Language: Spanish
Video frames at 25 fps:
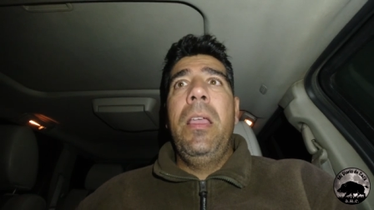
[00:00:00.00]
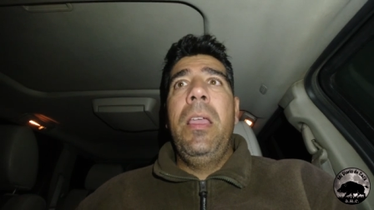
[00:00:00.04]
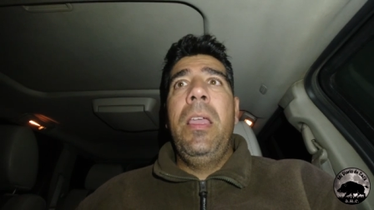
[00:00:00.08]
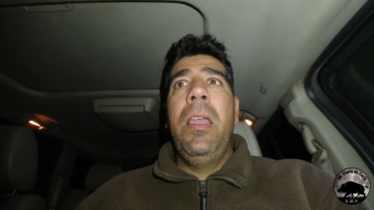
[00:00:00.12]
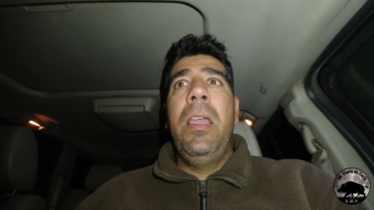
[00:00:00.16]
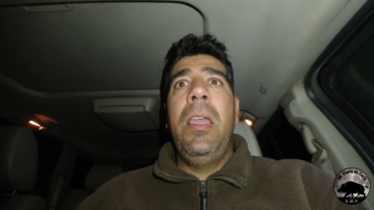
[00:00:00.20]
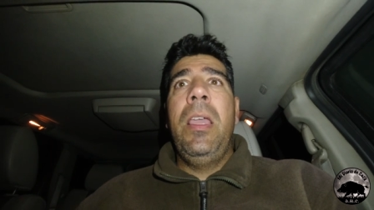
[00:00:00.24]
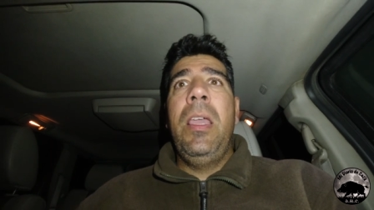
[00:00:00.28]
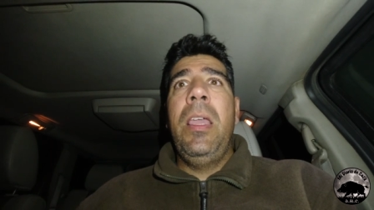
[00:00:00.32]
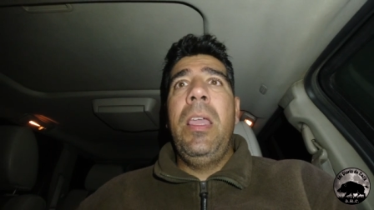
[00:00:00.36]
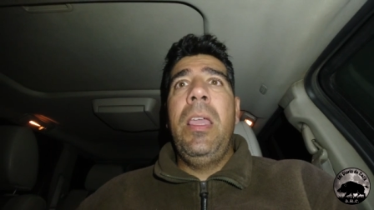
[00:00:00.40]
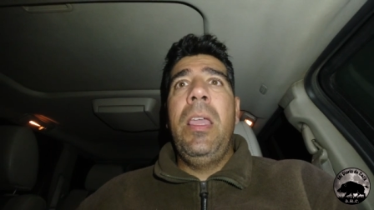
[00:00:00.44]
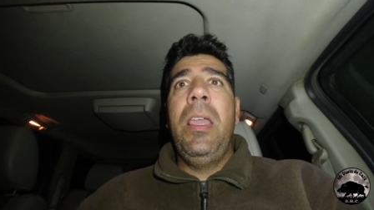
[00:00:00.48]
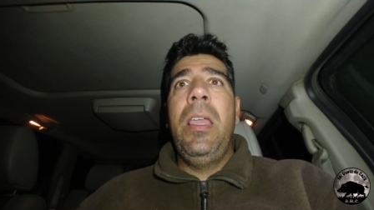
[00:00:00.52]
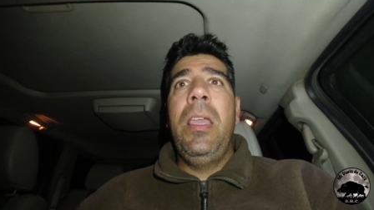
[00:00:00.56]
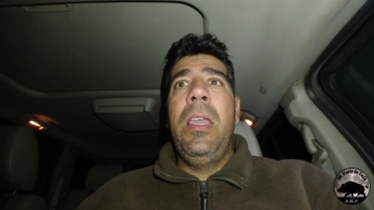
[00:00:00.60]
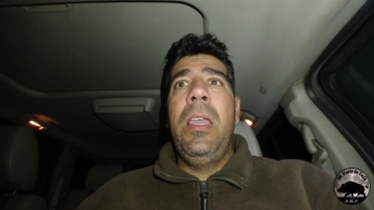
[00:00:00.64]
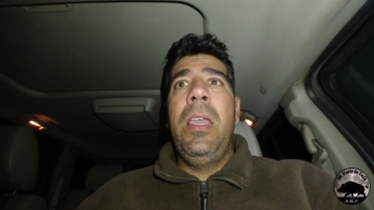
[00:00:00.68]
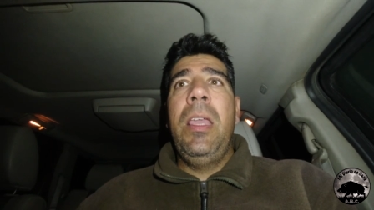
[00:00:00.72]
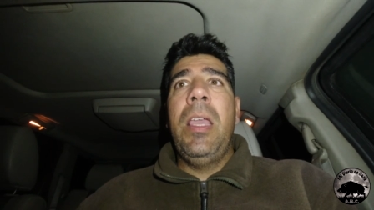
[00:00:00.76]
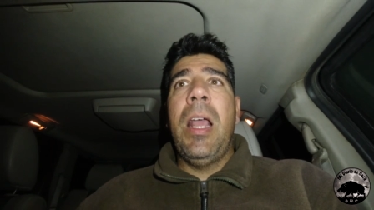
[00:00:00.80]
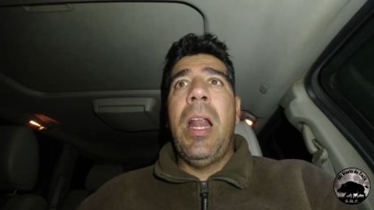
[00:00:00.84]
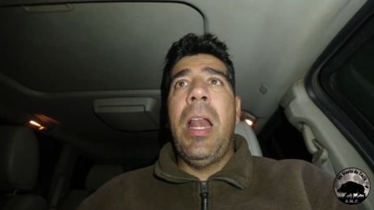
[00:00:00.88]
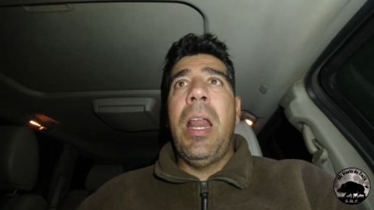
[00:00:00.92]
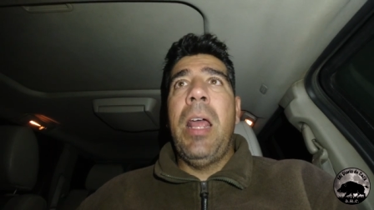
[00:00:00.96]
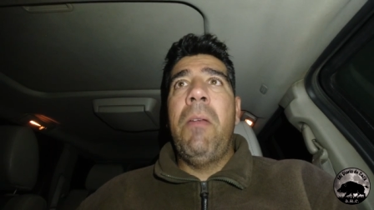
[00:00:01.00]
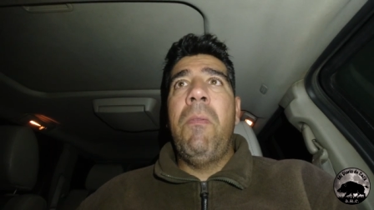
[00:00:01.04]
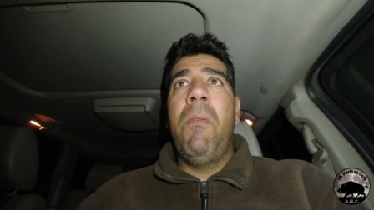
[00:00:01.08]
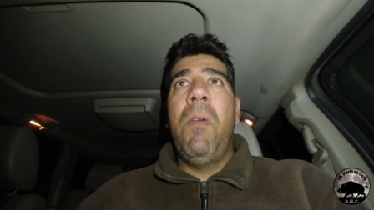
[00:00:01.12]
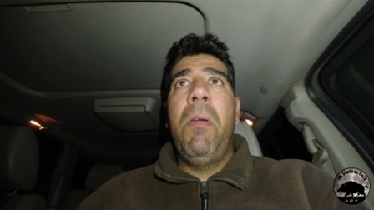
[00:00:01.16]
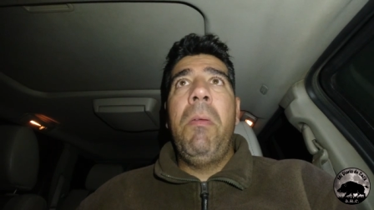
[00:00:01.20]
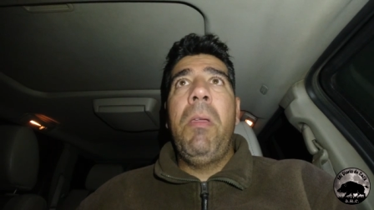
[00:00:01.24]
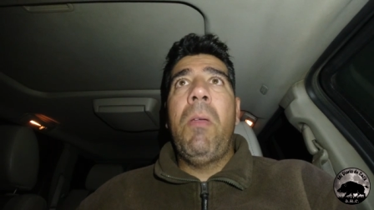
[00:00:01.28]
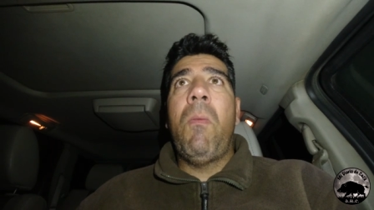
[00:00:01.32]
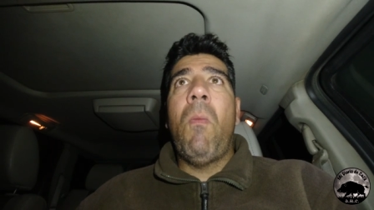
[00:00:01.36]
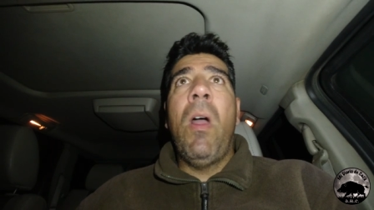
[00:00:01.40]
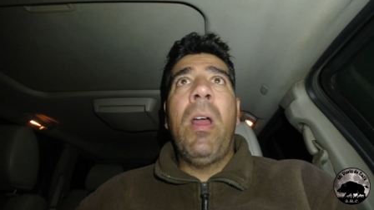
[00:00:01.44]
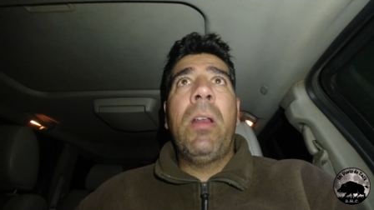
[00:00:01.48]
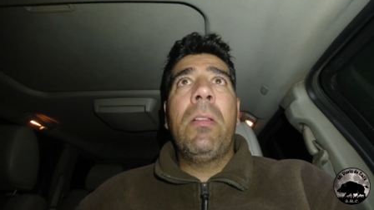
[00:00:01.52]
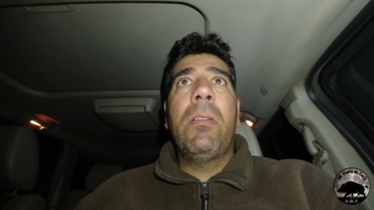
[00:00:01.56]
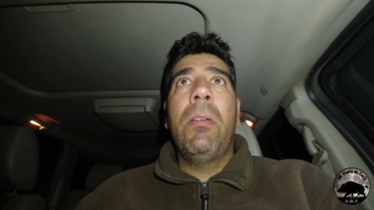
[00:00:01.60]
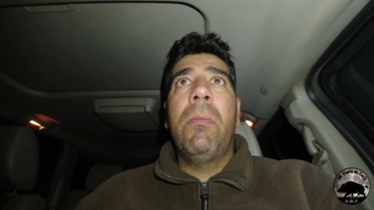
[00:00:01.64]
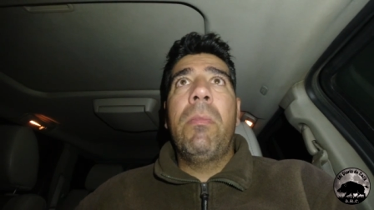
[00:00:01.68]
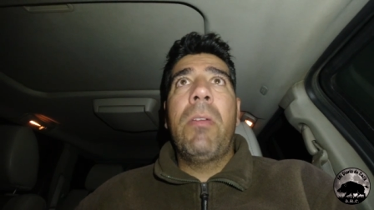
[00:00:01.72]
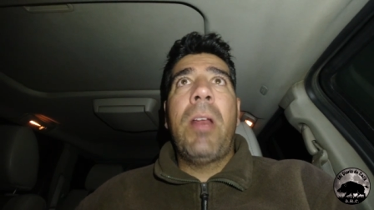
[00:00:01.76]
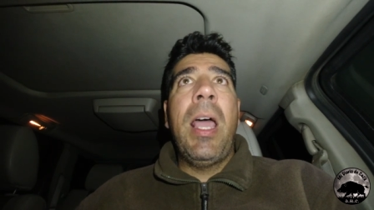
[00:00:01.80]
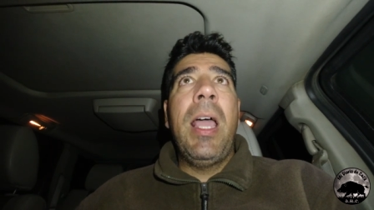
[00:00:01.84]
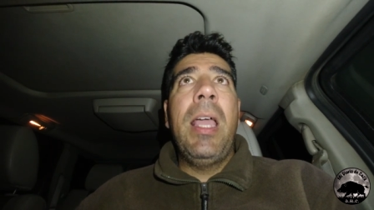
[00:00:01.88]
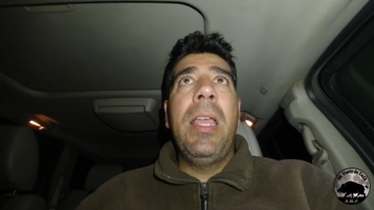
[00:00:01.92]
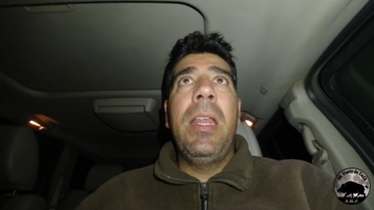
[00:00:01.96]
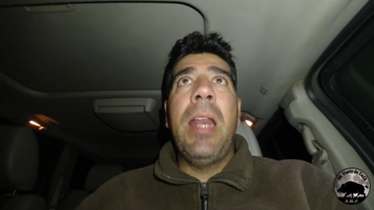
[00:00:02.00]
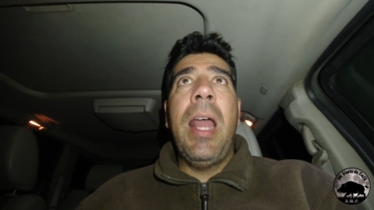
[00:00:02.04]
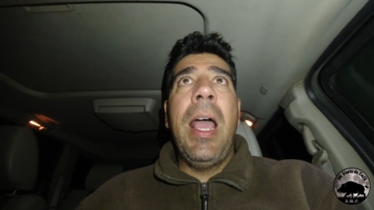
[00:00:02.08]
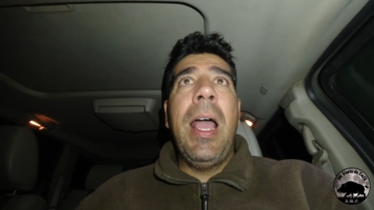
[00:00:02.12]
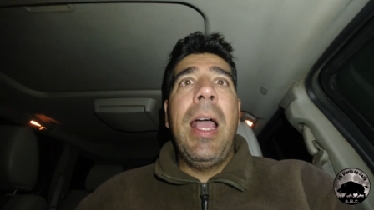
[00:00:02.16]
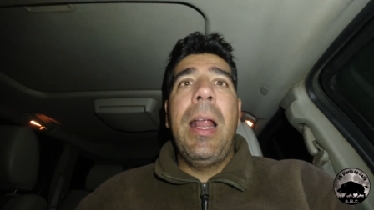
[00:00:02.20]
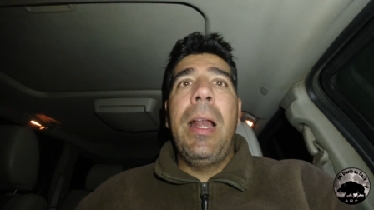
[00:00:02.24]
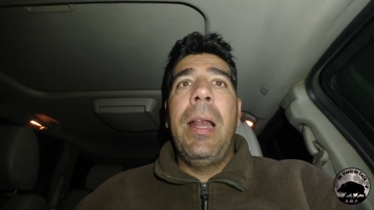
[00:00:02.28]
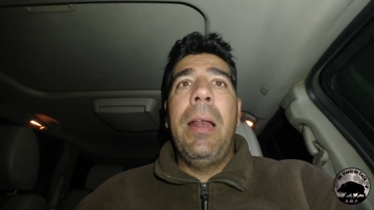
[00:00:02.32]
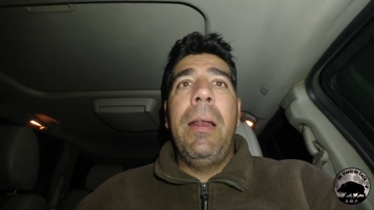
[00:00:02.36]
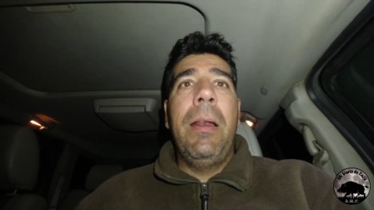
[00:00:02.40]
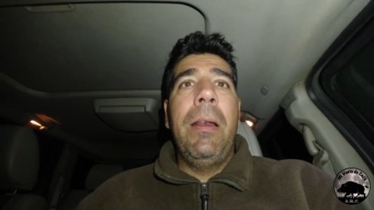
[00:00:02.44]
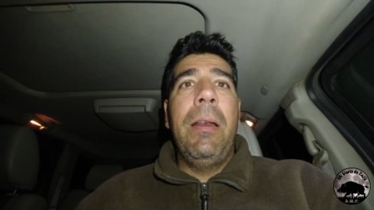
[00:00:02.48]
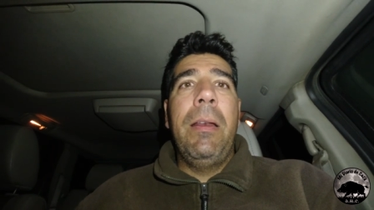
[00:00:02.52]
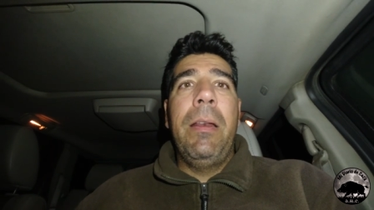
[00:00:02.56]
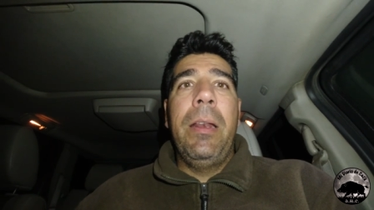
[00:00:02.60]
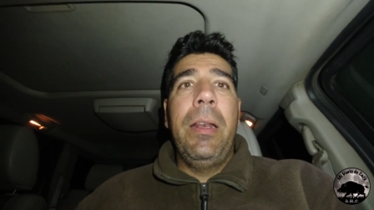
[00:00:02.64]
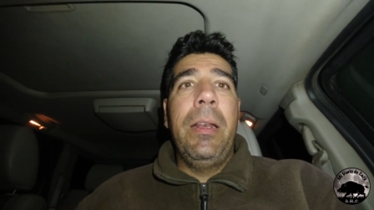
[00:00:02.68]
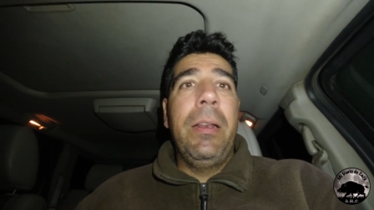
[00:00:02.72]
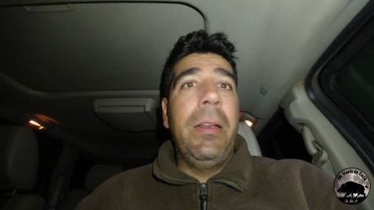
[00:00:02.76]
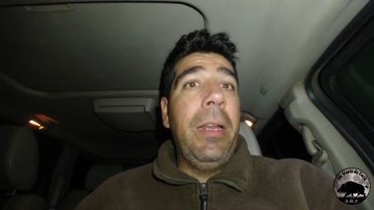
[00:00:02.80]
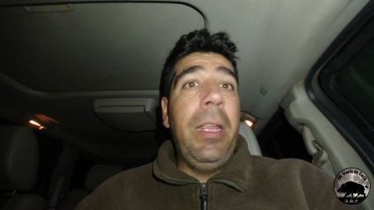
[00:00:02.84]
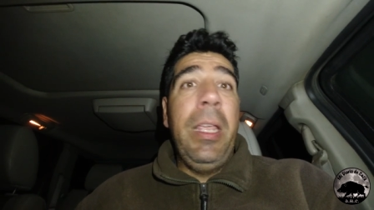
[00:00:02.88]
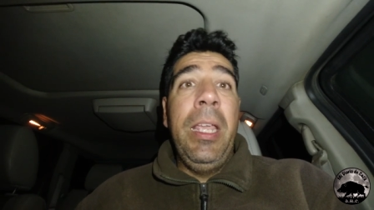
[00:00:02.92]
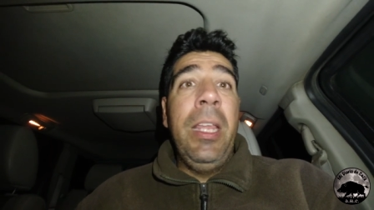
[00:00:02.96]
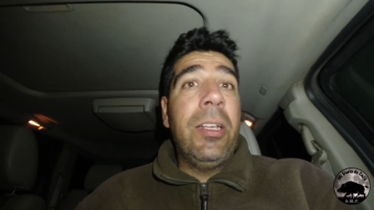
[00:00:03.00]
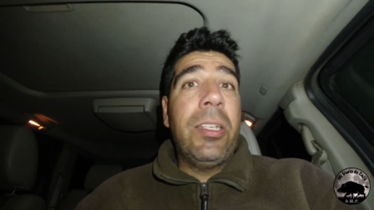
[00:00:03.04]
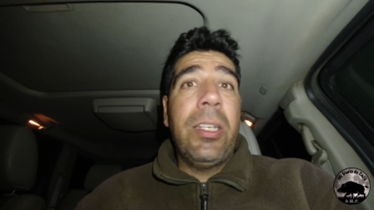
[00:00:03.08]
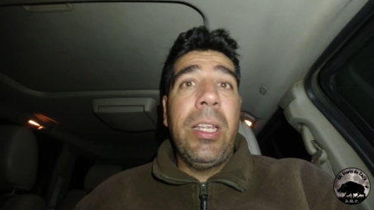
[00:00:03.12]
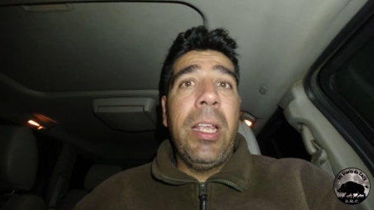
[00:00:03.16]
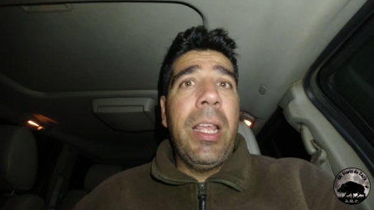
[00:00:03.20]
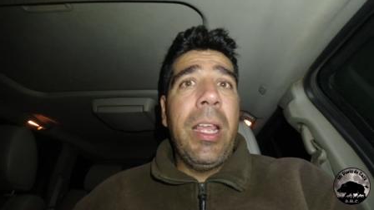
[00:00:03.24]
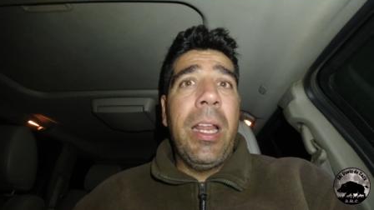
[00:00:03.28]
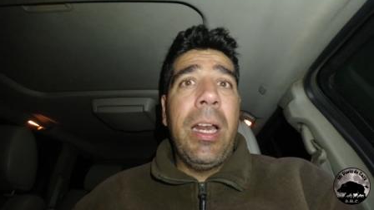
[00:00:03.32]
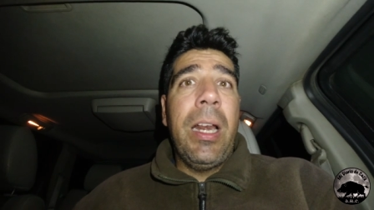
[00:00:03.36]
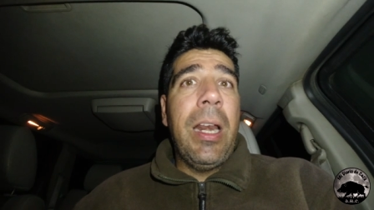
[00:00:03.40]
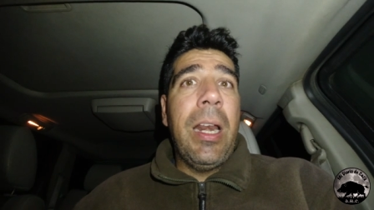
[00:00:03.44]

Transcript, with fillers: y, a las nueve y cuarto por ahí, nada, al irse